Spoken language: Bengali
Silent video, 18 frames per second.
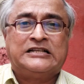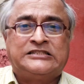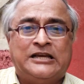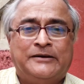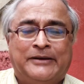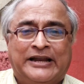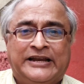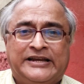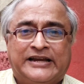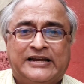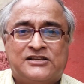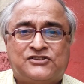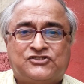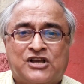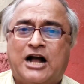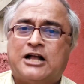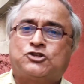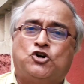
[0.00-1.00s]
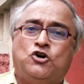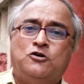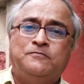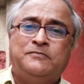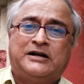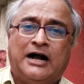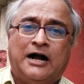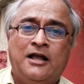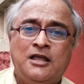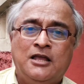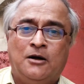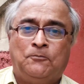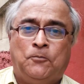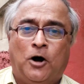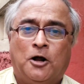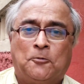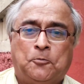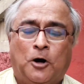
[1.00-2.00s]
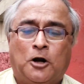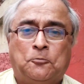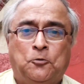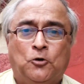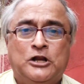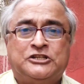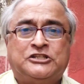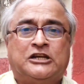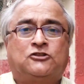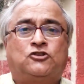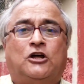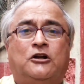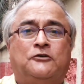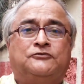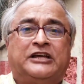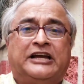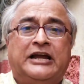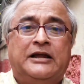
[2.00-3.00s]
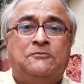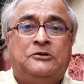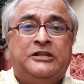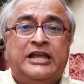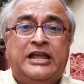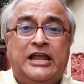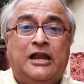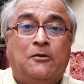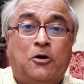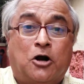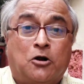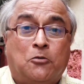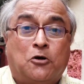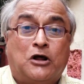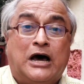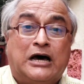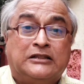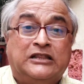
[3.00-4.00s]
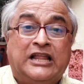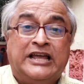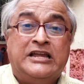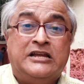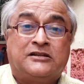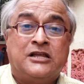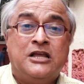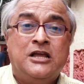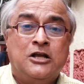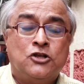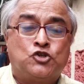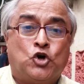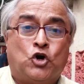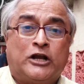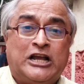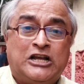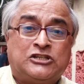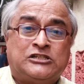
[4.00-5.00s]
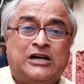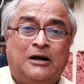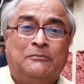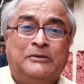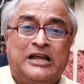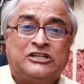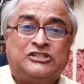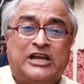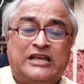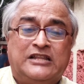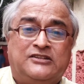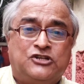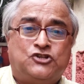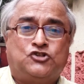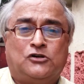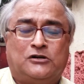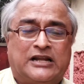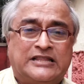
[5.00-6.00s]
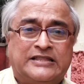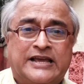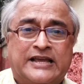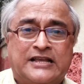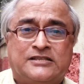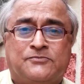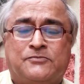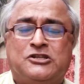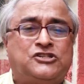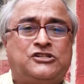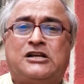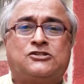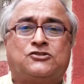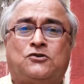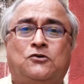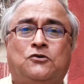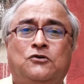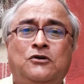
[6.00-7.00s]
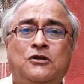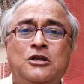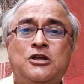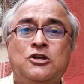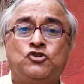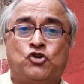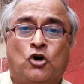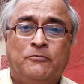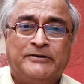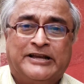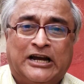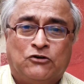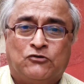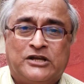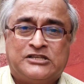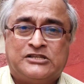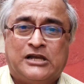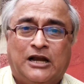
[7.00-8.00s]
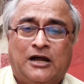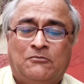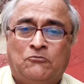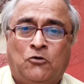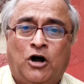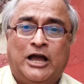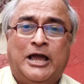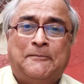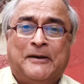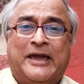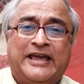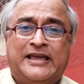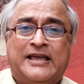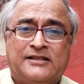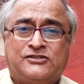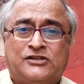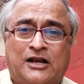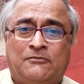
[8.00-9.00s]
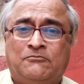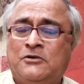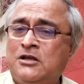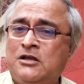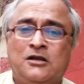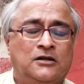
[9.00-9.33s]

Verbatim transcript: কাছে ব্যারিকেডে সে আচমকা পরপর পুলিশের তরফ থেকে ঢিল বড় বড় আধ লাইট চোখের সামনে সেই দৃশ্যটা দেখেছি বিশ্বাস করুন চমকে উঠেছিলাম ভয় পেয়ে গিয়েছিলাম